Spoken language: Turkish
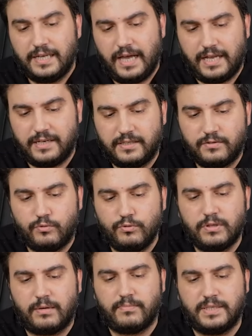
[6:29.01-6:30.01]
Yani
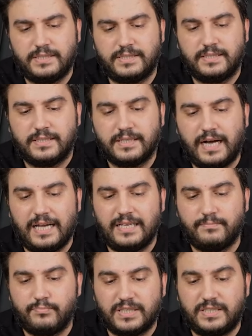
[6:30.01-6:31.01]
kullanmanız
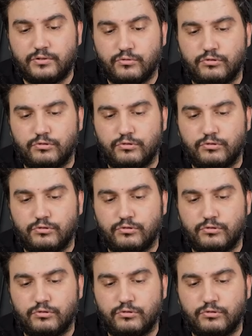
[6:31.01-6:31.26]
gayet basit